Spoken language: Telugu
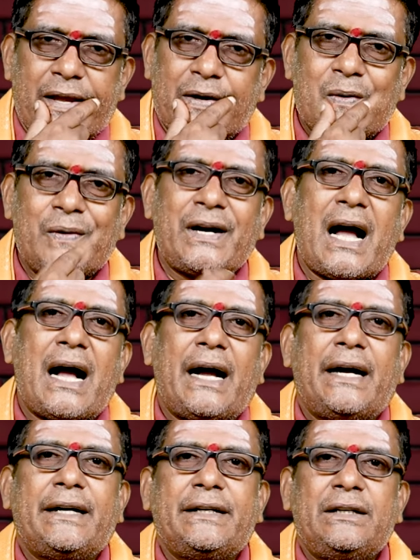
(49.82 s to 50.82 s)
ఎక్కువగా
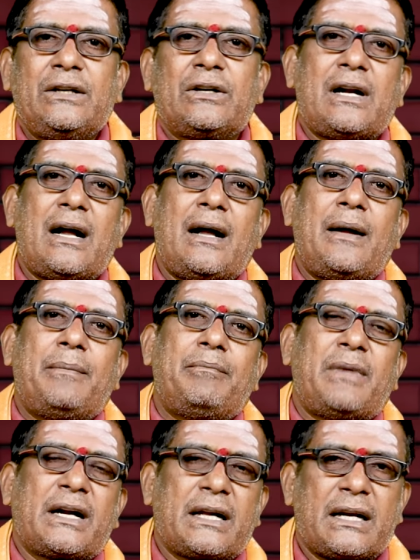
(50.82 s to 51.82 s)
ఈ యొక్క
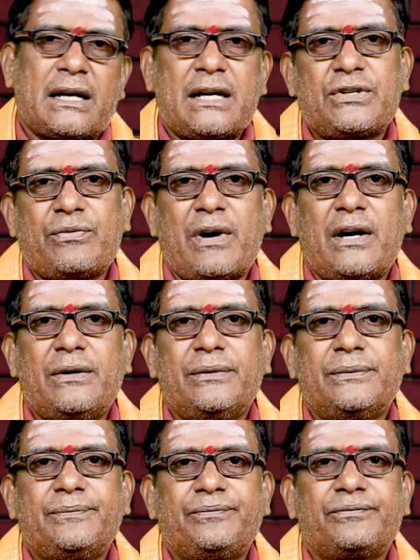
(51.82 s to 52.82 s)
మకర రాశి వాళ్ళు
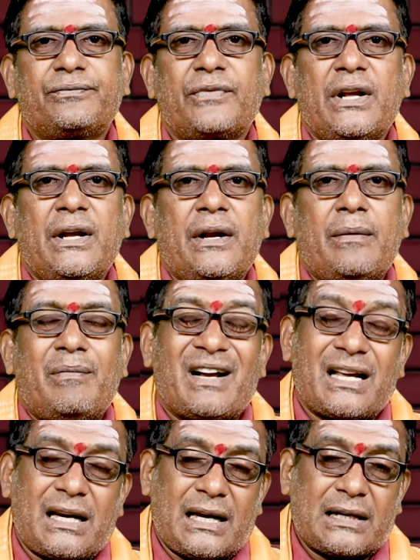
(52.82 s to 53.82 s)

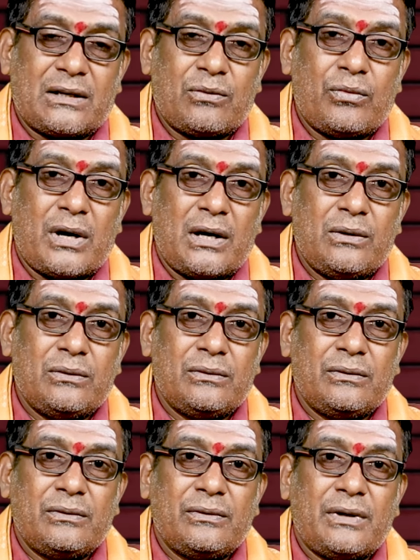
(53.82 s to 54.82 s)
మకర లగ్నం వాళ్ళు
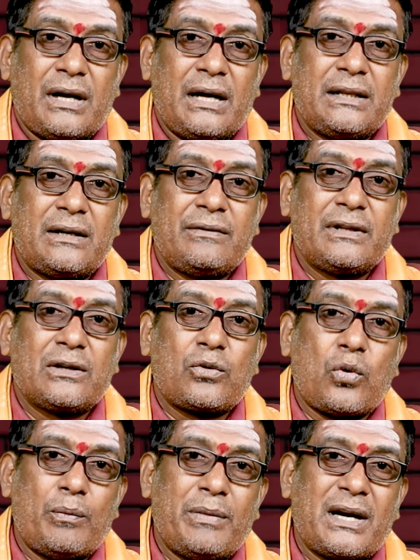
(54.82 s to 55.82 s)
ఆ తర్వాత
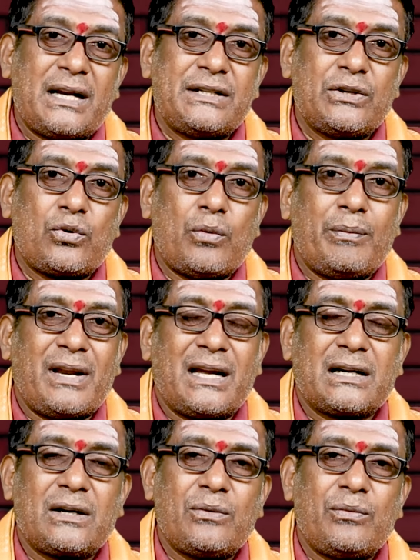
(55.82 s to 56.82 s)
కుంభరాశి
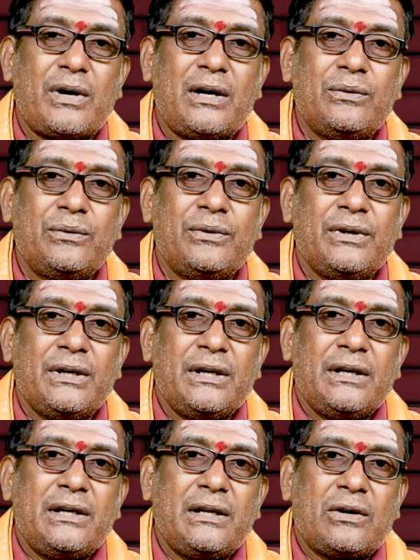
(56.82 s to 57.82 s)
కుంభలగ్నం వాళ్ళు
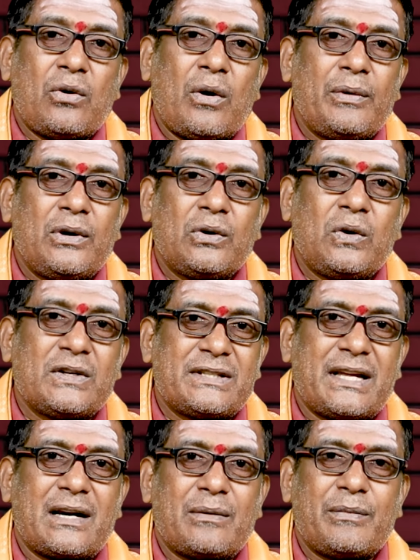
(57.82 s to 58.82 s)
ఈ కోవలోకి
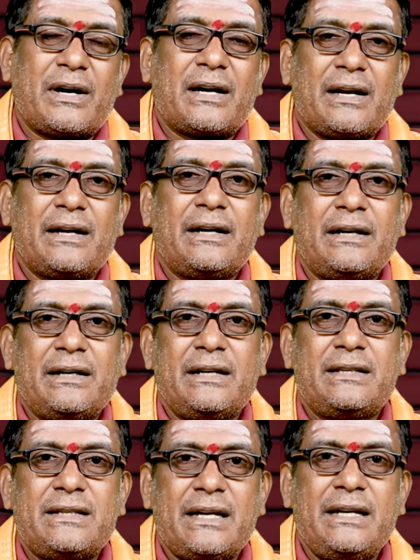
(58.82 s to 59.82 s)
వస్తారనమాట అంటే
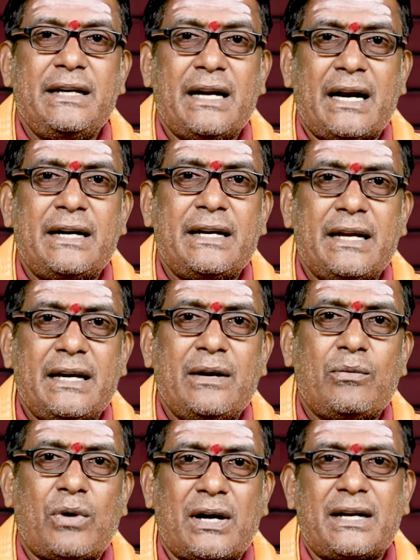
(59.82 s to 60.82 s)
శని అంటేనే
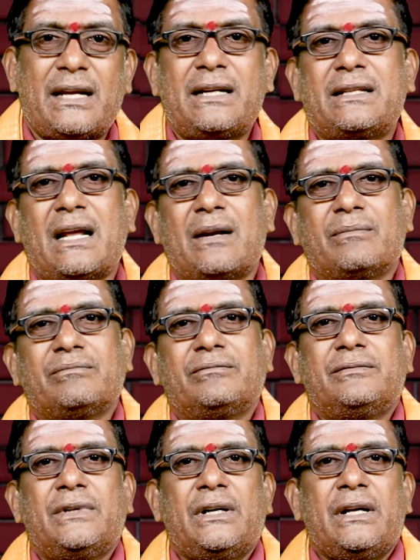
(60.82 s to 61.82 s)
ఒంటరితనం
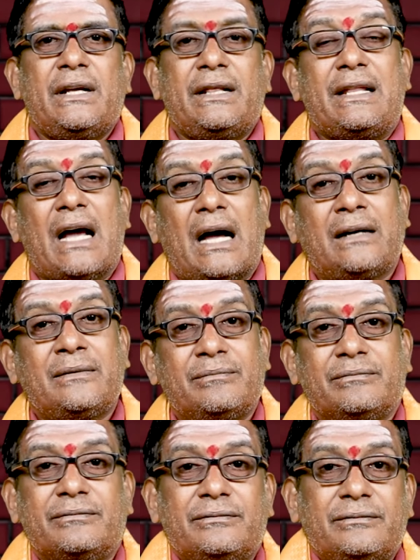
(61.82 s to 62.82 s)
ధ్యానం
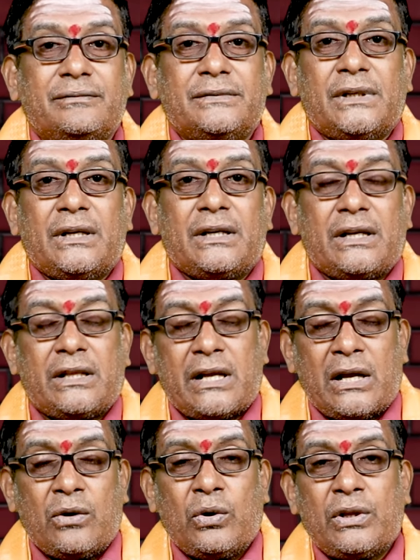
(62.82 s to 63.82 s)

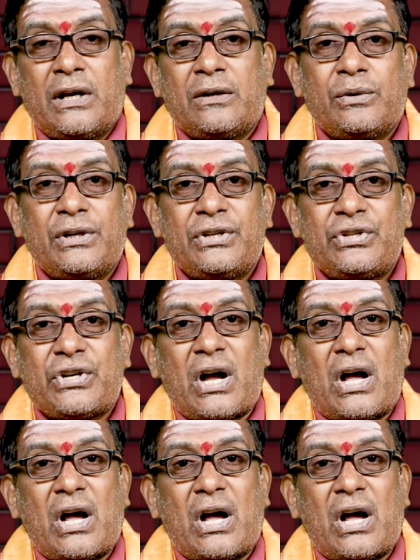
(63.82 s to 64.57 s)
ఇదేనో దాని గురించి